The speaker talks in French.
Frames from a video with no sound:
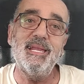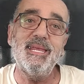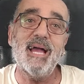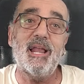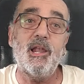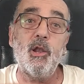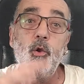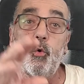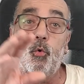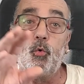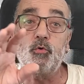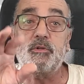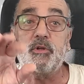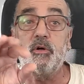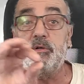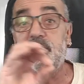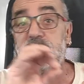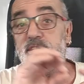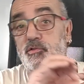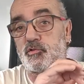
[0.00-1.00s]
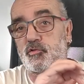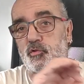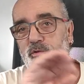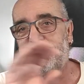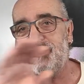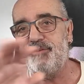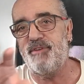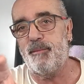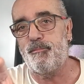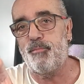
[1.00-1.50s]
et il y a longtemps qu'ils se sont
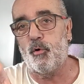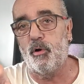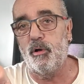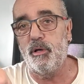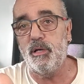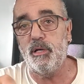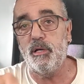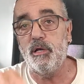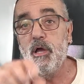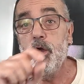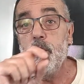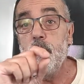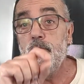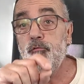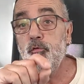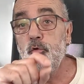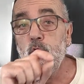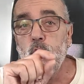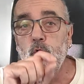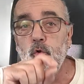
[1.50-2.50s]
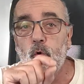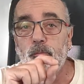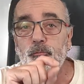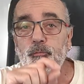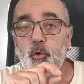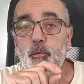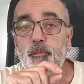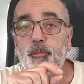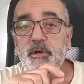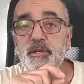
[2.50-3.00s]
évaporés vu le nombre
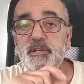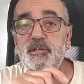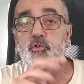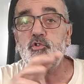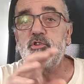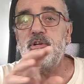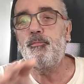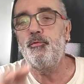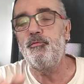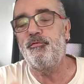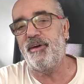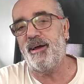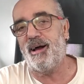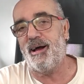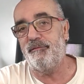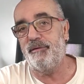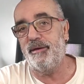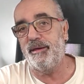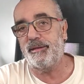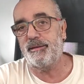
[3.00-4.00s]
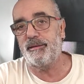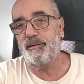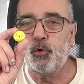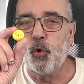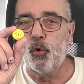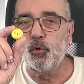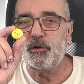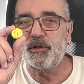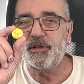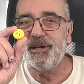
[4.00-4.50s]
de prises que j'ai pu faire avec.
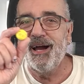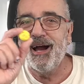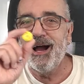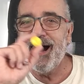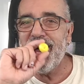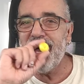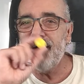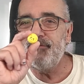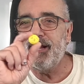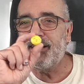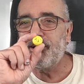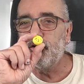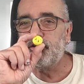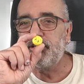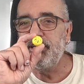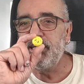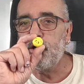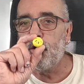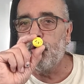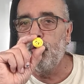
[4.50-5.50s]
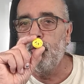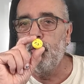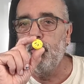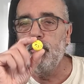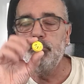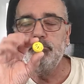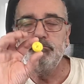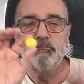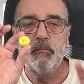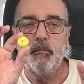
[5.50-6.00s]
Donc, avec
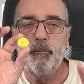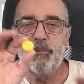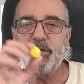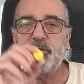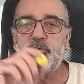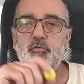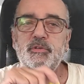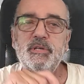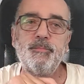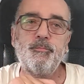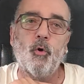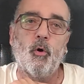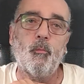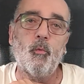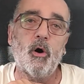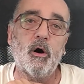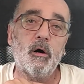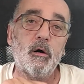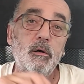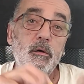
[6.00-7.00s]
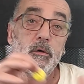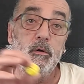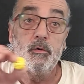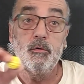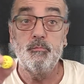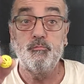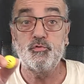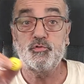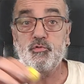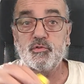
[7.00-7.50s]
l'anti-creux, pas de souci pour moi,
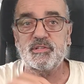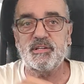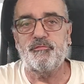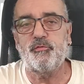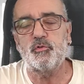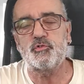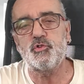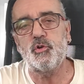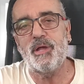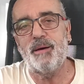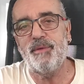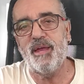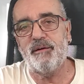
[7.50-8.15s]
puisque ça fonctionne à